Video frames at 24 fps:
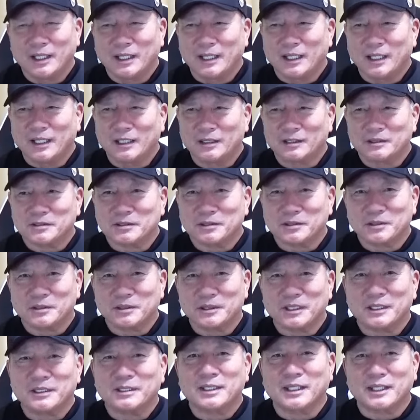出塁
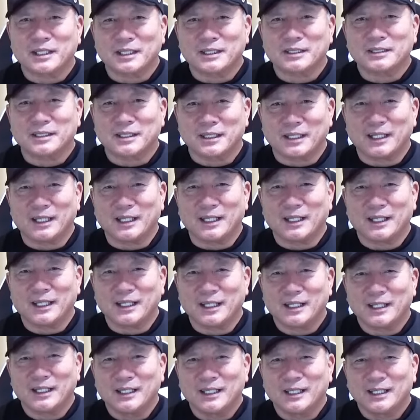できたなって、う
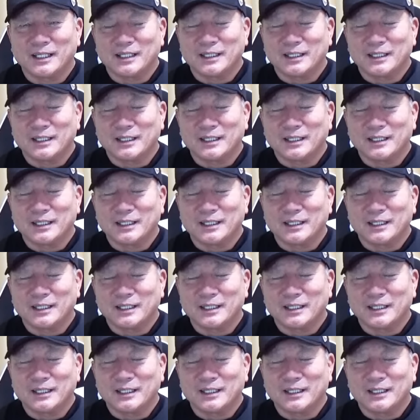ん、